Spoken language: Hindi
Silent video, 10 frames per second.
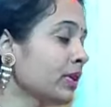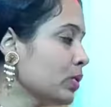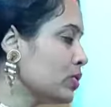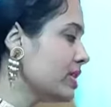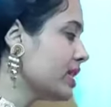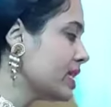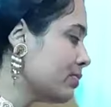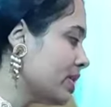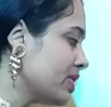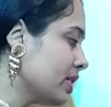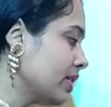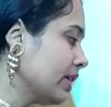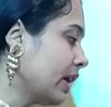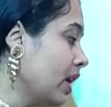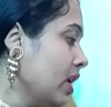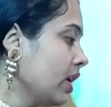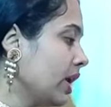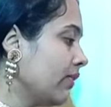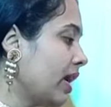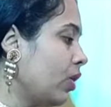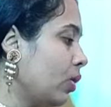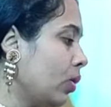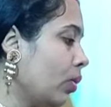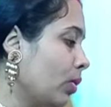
उसी से स्पर्श करके करवा लो